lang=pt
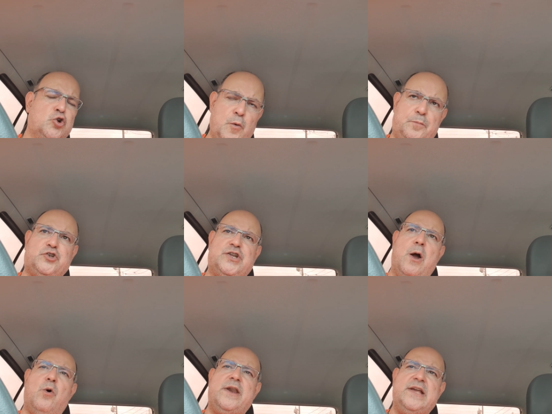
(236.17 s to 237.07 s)
grupos
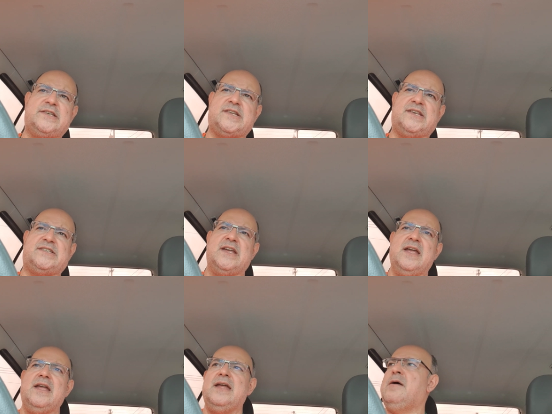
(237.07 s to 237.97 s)
terroristas,
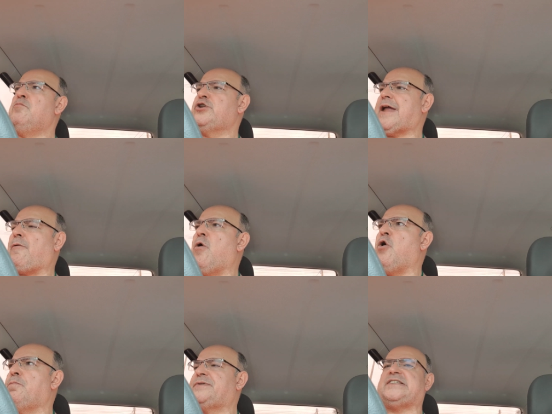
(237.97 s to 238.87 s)
muita
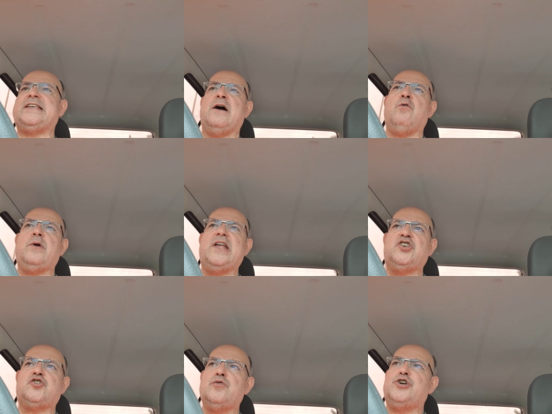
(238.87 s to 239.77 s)
corrupção que
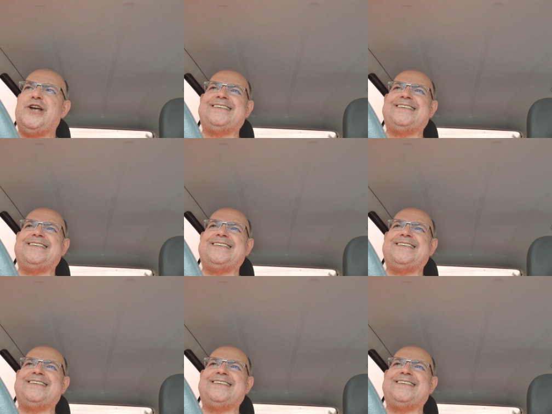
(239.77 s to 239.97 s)
surge